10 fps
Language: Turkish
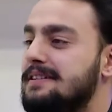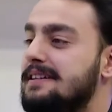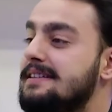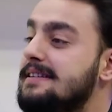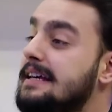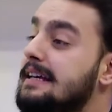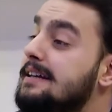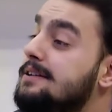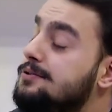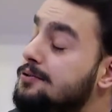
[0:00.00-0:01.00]
ederiz.
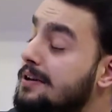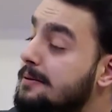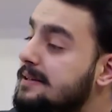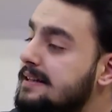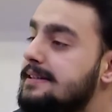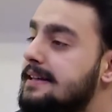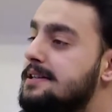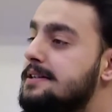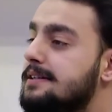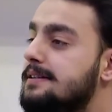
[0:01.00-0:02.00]
Dönemi nasıl
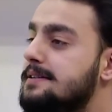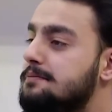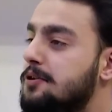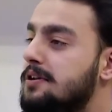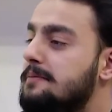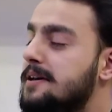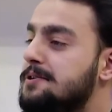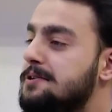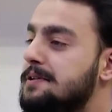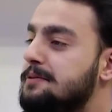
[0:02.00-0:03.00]
geçirdiniz? Böyle
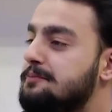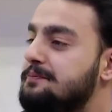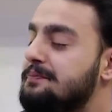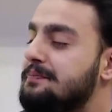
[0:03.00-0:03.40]
başlayalım. Evet,